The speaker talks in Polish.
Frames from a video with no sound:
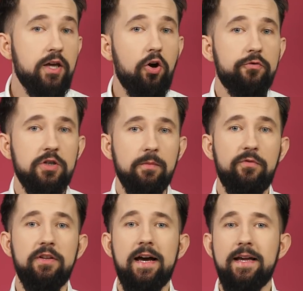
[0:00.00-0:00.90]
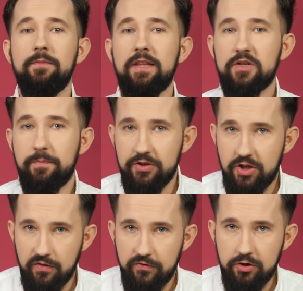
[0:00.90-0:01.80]
I owszem, wynajem też
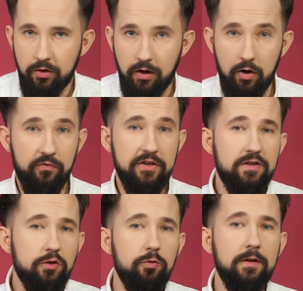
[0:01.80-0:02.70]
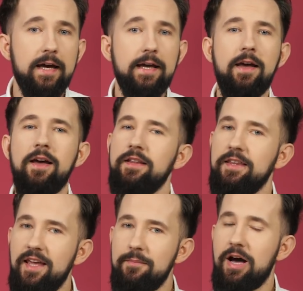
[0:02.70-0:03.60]
będzie je wyciągał, więc tutaj
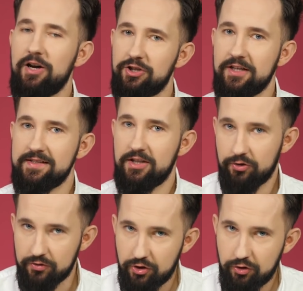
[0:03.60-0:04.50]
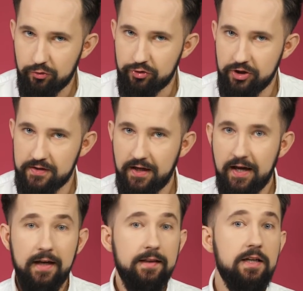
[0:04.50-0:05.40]
nie ma aż tak znaczących różnic.
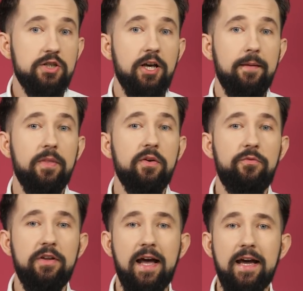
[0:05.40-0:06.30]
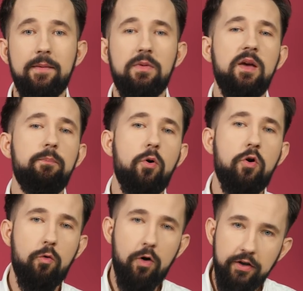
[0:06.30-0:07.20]
Tyle, że wynajem nie
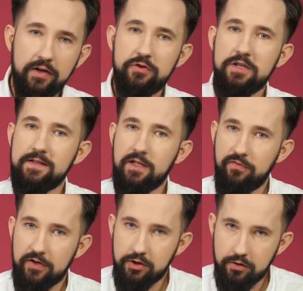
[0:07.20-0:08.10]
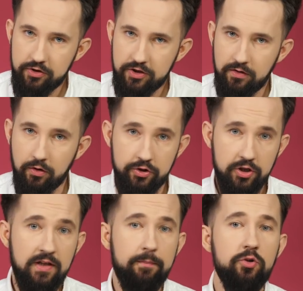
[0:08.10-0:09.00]
pochłonie wszystkich waszych
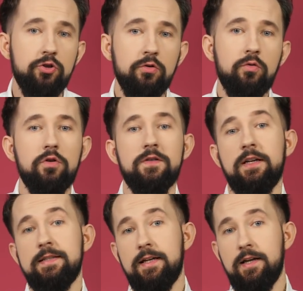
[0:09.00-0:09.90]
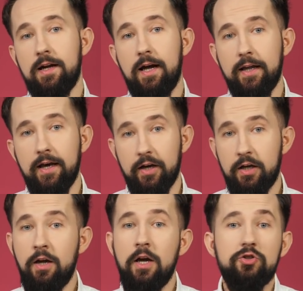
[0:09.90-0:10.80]
oszczędności na początku rozkręcania
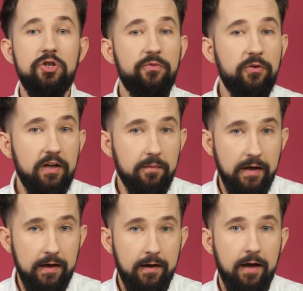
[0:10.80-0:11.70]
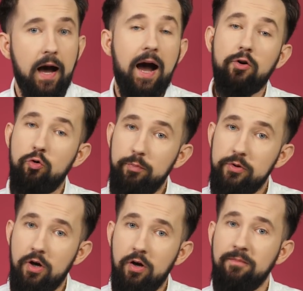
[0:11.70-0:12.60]
kariery czy firmy, a
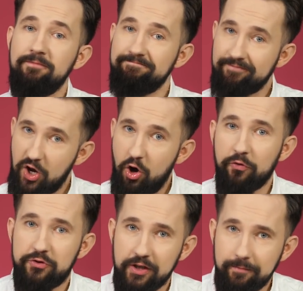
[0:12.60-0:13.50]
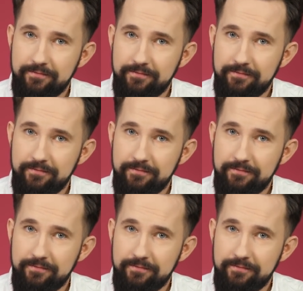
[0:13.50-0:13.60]
kupno Owszem,